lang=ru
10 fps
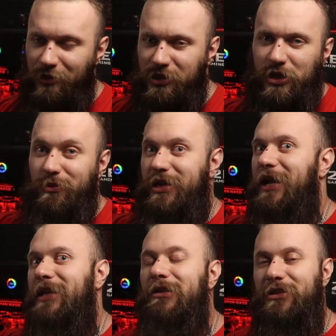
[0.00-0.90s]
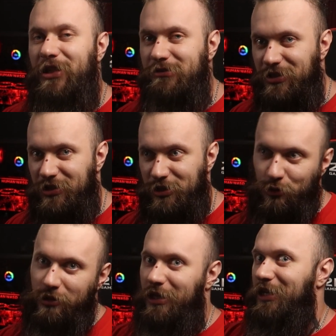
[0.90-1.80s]
скажем так, аналог DLSS,
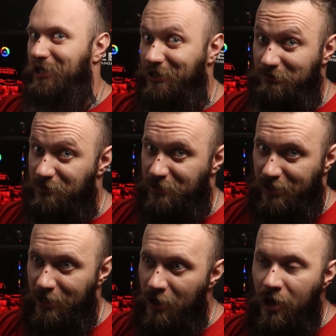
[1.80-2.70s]
только интеловская,